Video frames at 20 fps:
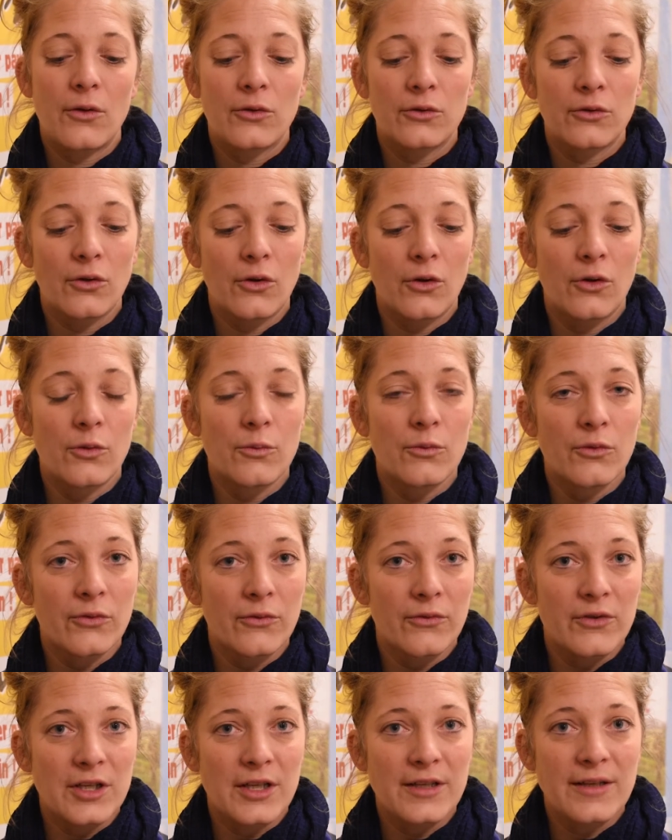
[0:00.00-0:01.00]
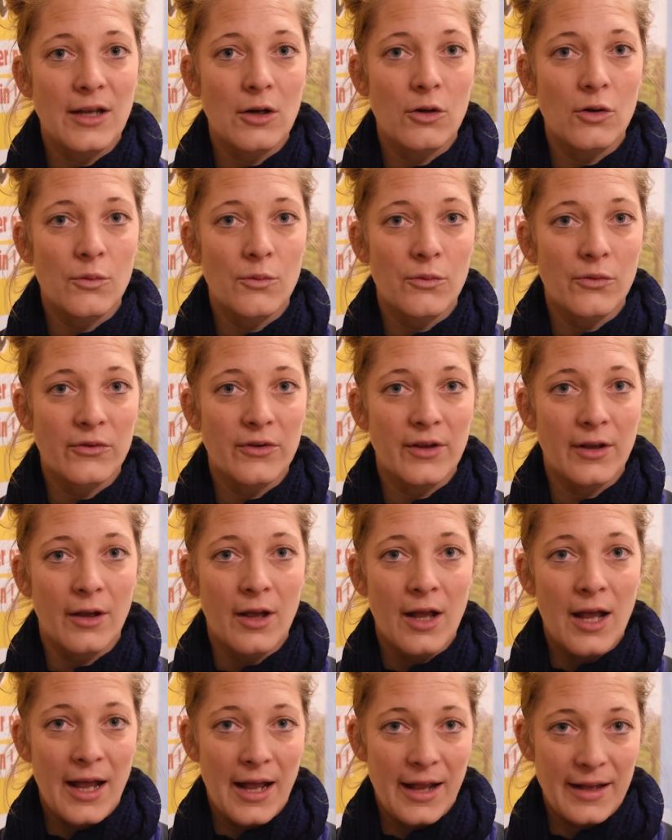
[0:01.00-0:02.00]
entre le monde végétal, et le monde
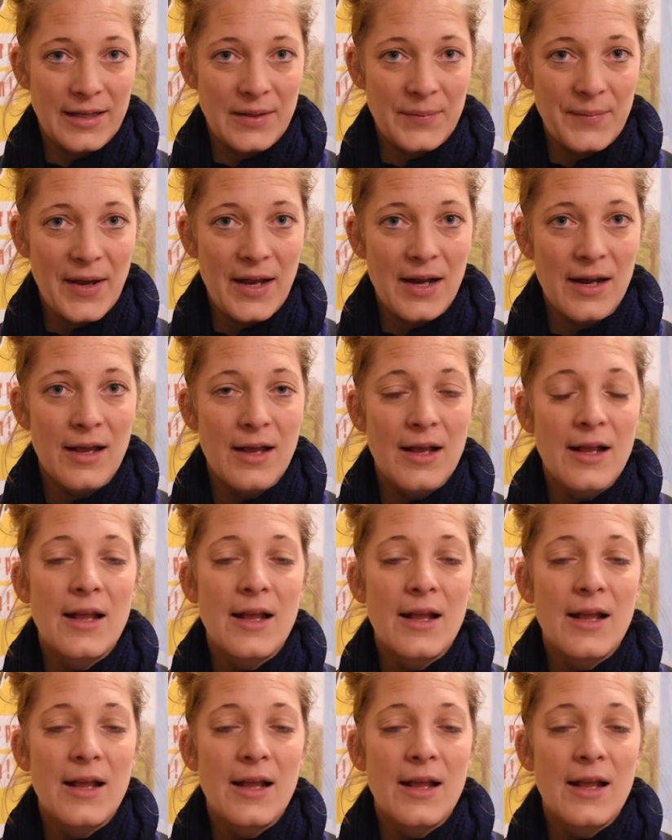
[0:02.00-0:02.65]
animal